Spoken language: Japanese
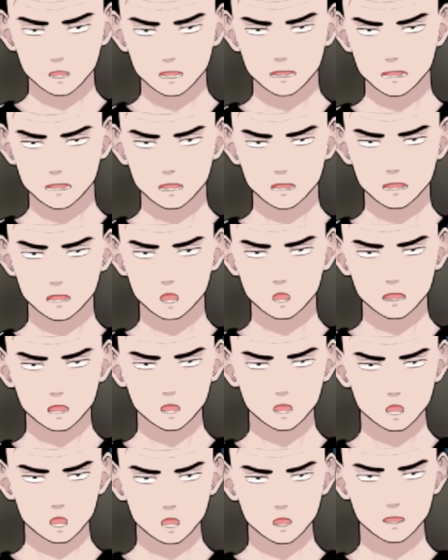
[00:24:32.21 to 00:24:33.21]
体も
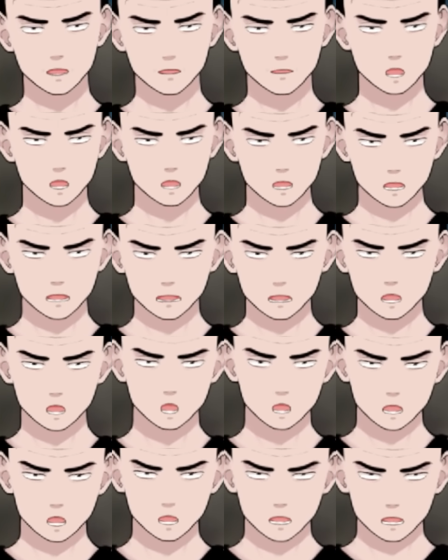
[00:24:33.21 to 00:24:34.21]
蝕むし、精神
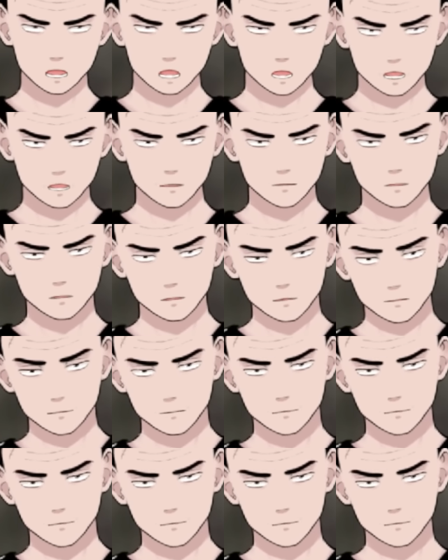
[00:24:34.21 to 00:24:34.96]
も蝕むし。